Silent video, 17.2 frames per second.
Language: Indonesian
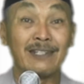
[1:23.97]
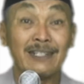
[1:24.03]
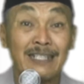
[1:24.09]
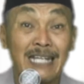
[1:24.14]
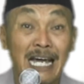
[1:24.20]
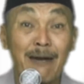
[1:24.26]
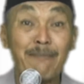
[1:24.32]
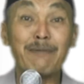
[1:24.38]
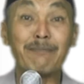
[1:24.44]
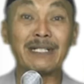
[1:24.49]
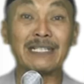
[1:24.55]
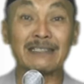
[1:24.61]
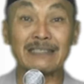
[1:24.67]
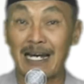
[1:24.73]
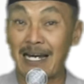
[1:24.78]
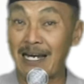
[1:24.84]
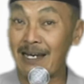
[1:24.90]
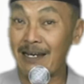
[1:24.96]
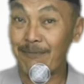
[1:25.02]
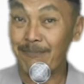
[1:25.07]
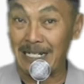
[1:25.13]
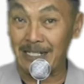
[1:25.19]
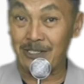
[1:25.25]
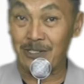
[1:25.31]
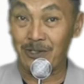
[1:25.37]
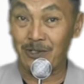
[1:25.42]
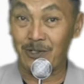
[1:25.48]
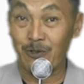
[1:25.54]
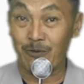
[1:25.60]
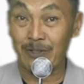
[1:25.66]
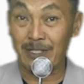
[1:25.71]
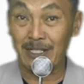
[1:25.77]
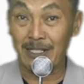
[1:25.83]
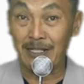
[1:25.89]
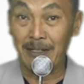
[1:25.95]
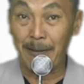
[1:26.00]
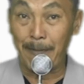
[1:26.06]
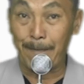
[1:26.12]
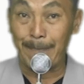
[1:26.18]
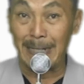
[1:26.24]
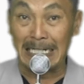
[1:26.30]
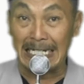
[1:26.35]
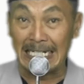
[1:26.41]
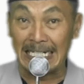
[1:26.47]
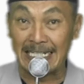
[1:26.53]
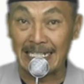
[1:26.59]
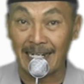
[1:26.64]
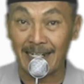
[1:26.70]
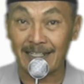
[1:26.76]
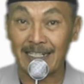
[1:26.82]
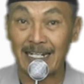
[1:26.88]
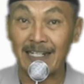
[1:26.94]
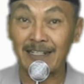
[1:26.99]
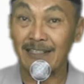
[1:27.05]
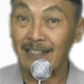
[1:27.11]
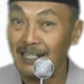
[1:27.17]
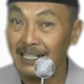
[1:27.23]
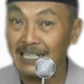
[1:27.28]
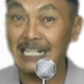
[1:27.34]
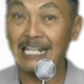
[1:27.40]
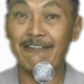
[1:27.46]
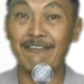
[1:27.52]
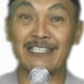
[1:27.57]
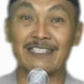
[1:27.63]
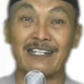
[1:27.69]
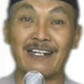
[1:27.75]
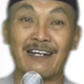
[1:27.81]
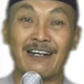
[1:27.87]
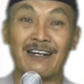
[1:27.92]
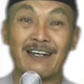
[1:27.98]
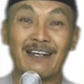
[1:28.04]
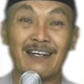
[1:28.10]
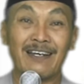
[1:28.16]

dia meminta Pak Jokowi meninggalkan relawannya.